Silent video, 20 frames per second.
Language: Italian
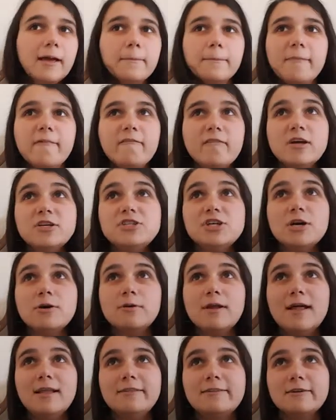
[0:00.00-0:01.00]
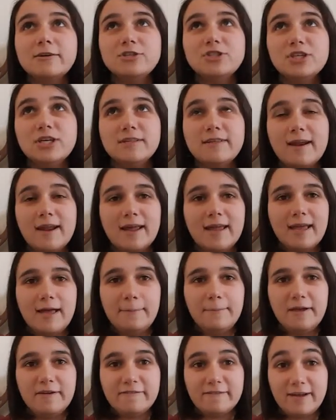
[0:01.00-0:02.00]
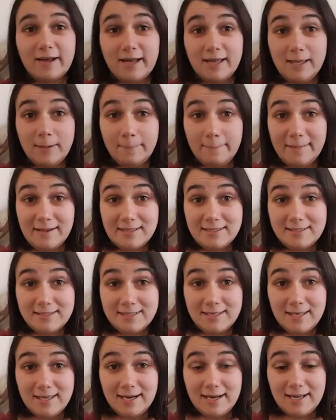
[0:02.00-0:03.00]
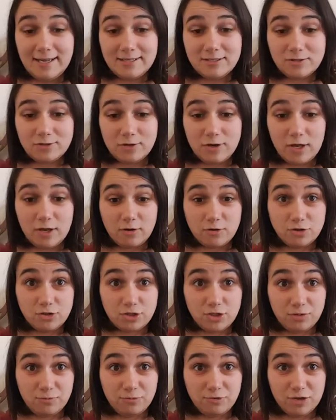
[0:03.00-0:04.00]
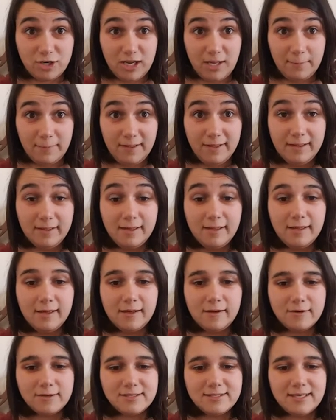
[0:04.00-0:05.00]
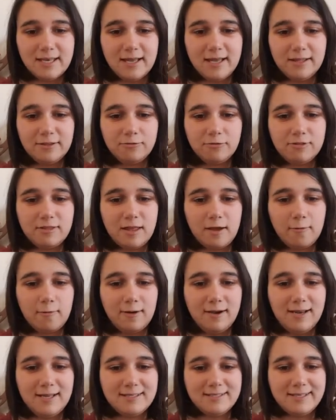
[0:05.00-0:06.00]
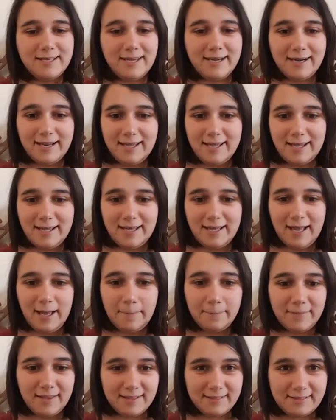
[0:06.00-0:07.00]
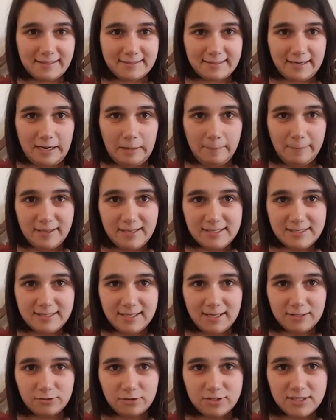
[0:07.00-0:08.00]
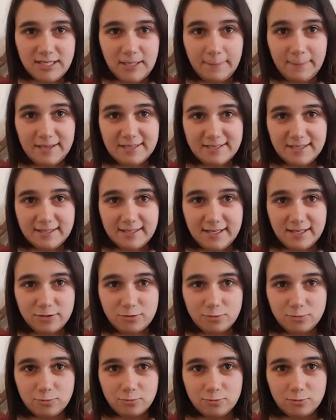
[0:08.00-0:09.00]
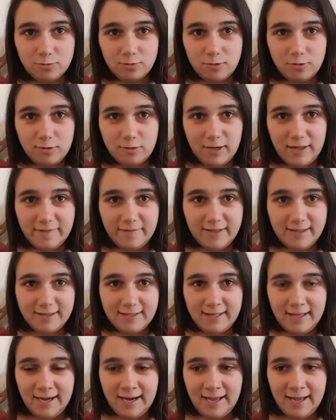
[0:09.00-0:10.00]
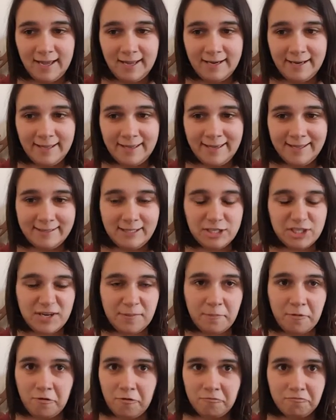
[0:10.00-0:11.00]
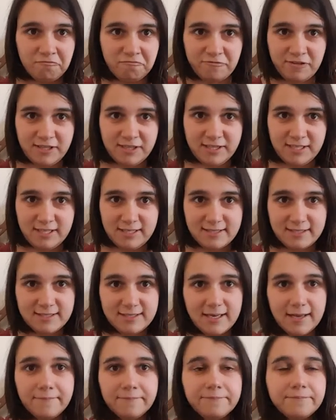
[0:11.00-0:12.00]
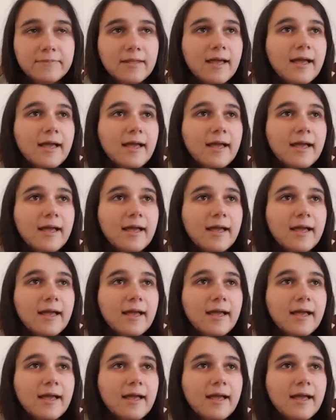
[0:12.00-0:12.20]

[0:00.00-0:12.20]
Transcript: Invece un altro genere che a me fa impazzire sono i costume drama, ossia tutte quelle serie ambientate nel passato, sia basate su uh, eventi reali che diciamo fittizie